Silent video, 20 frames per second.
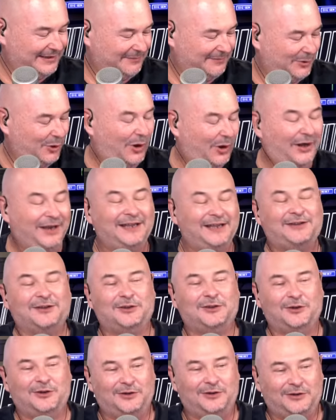Bon, en
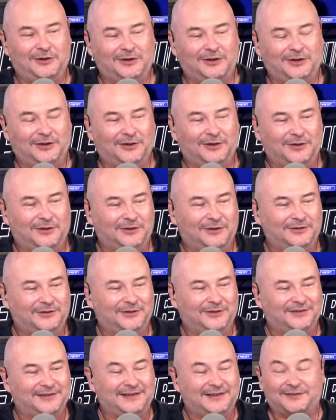attendant, euh,
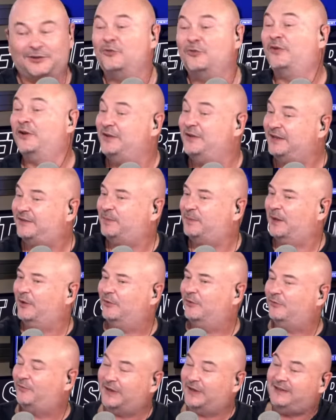dans un instant, on fera une
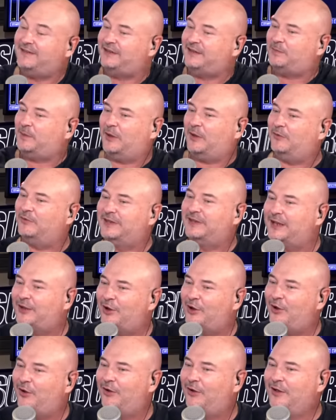expérience. On fera des expériences,
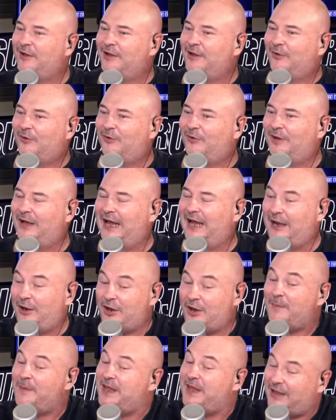d'accord bah, Je suis là. Ah,
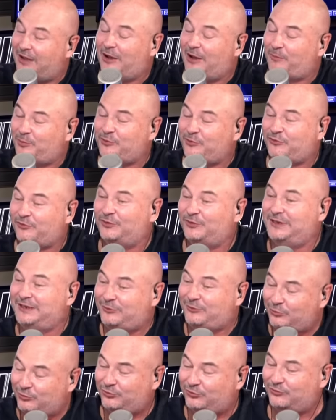non, mais en plus, on
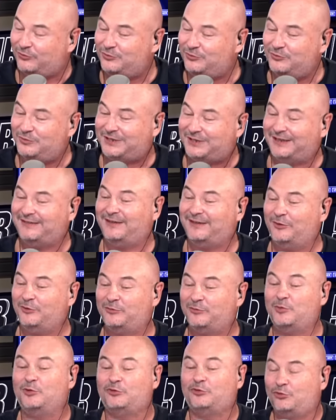est tous venus très
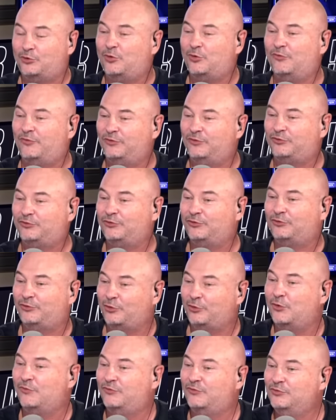sérieusement ceux qu'on qu
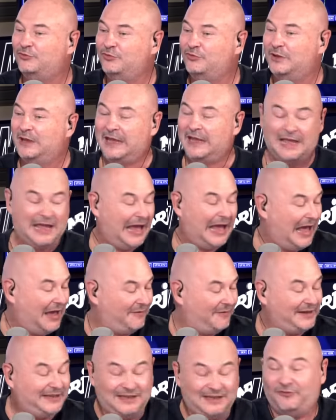qu'on voulu,
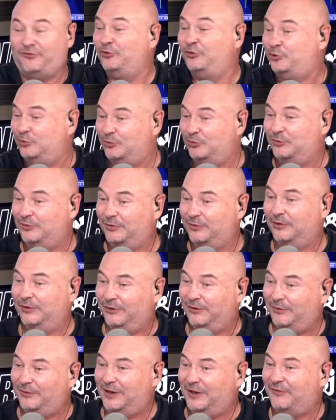avec des photos.
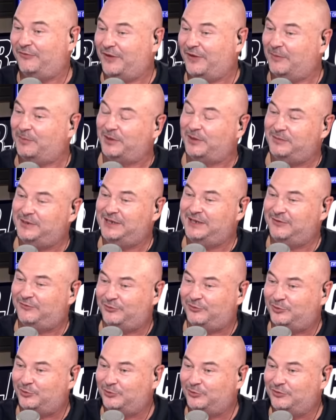Euh, on a fait imprimer des
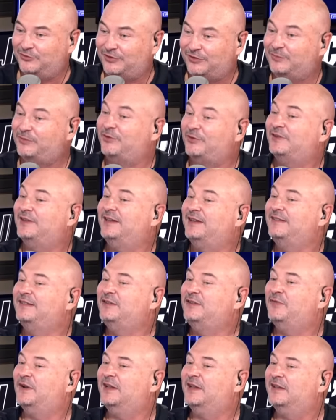photos des gens, parce que c'était ce
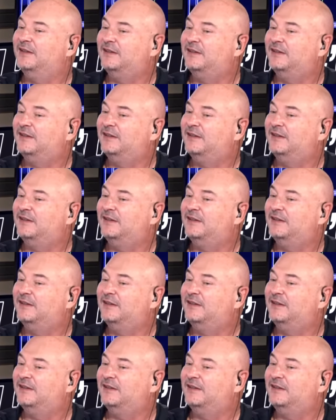qu'il fallait.